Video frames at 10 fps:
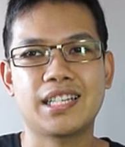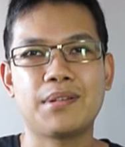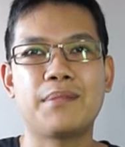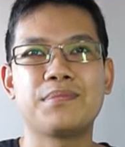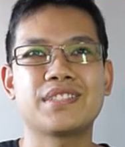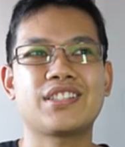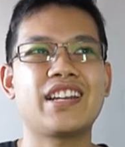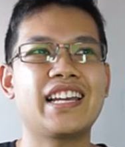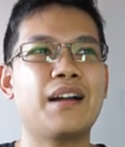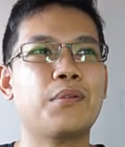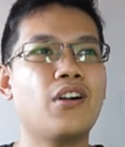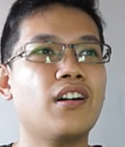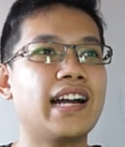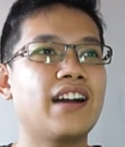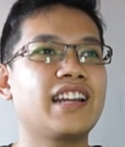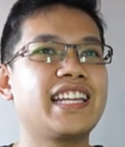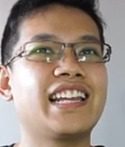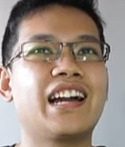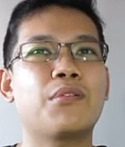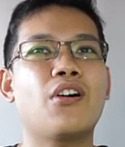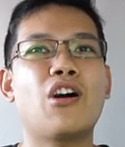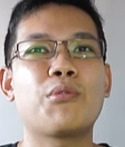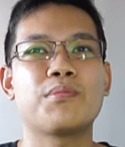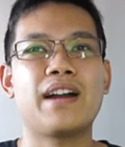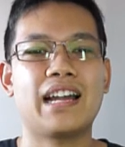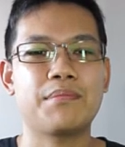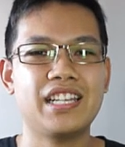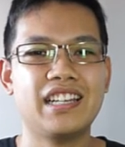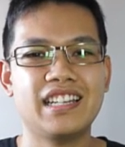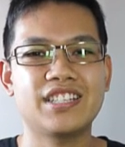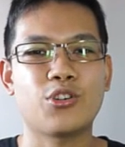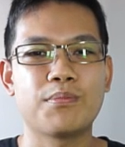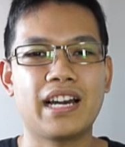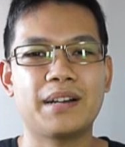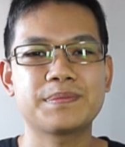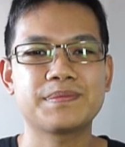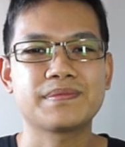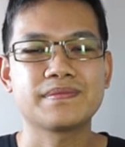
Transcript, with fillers: สำหรับตอนนี้ครับก็ 9 นาทีแล้วครับ ก็ขอบคุณมากครับที่ชมนะครับ